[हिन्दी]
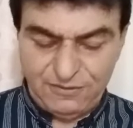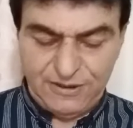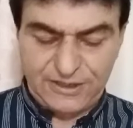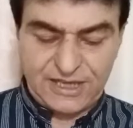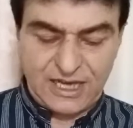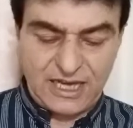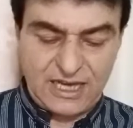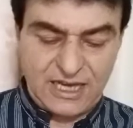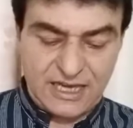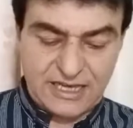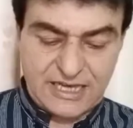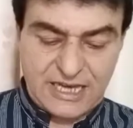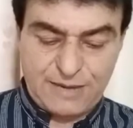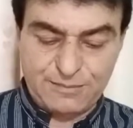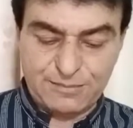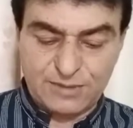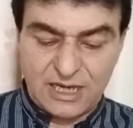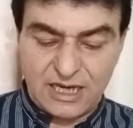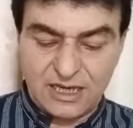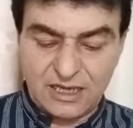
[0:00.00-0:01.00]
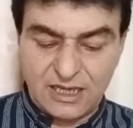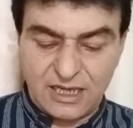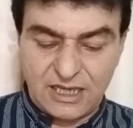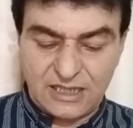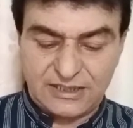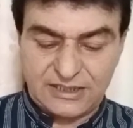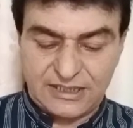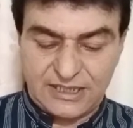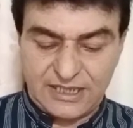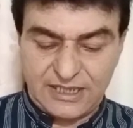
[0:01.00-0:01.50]
लिखा है कि इमरान
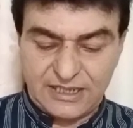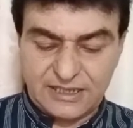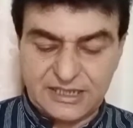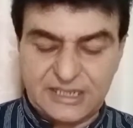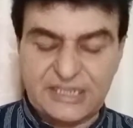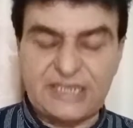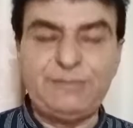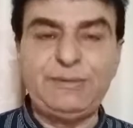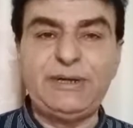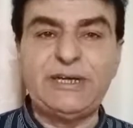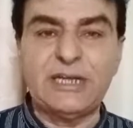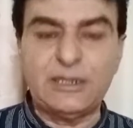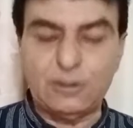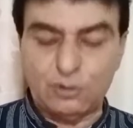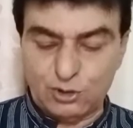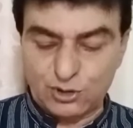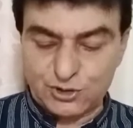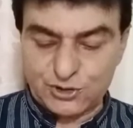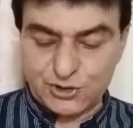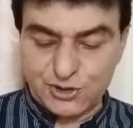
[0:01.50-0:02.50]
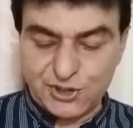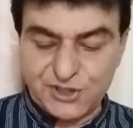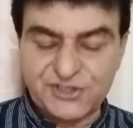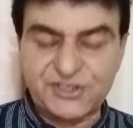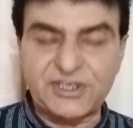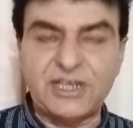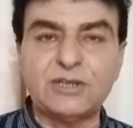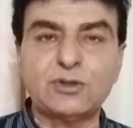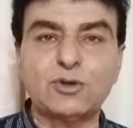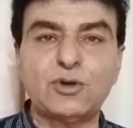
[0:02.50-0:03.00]
खान ने क्रिमिनल और
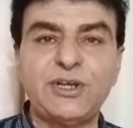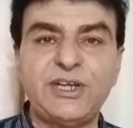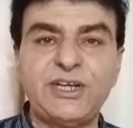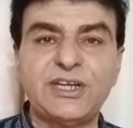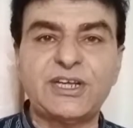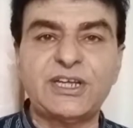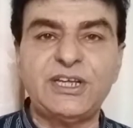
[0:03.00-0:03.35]
जुडिशनल तोहन